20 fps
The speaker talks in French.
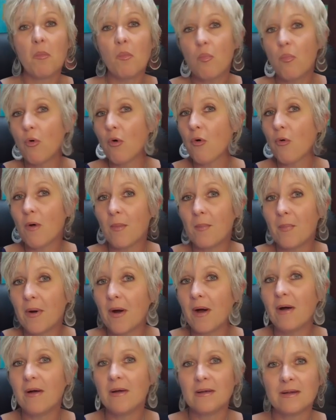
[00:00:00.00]
Pourquoi
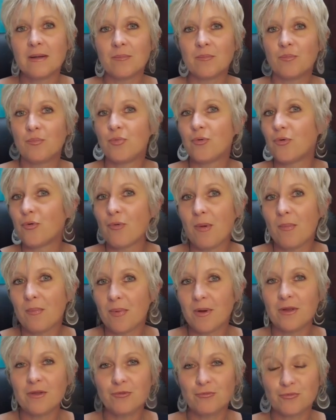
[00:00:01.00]
pas Pourquoi
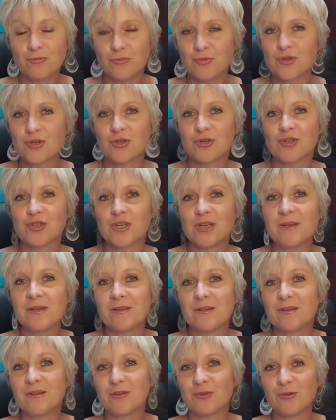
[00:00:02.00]
pas changer
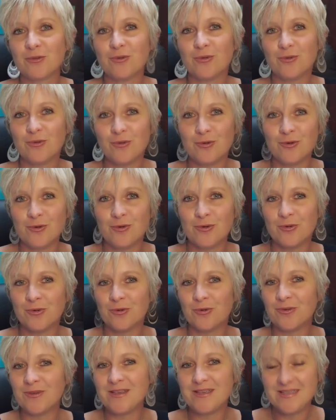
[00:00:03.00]
de
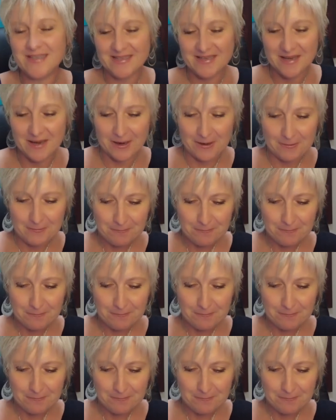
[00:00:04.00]
d'itinéraire.